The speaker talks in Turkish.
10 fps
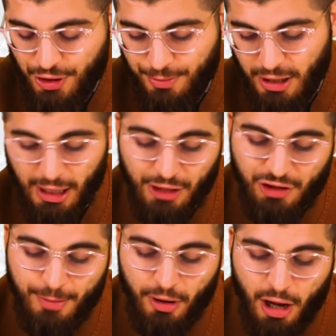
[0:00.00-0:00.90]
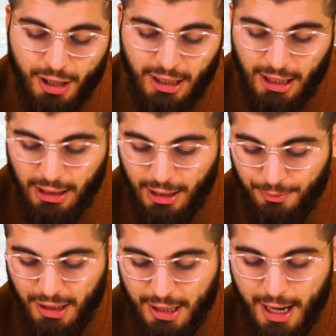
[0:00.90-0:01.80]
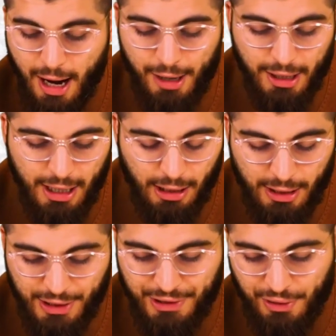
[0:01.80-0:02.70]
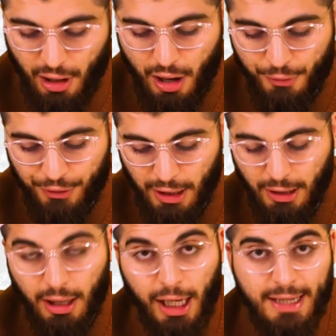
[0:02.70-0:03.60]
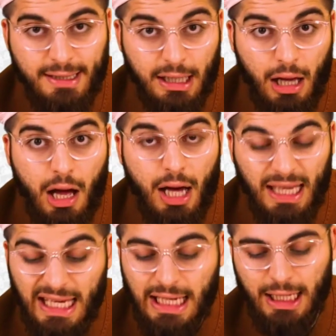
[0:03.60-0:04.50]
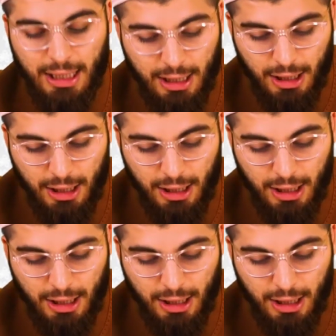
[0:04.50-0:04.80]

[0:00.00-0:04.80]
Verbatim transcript: Cibril, Cebrail, Mikail, İsrafil, Azrail.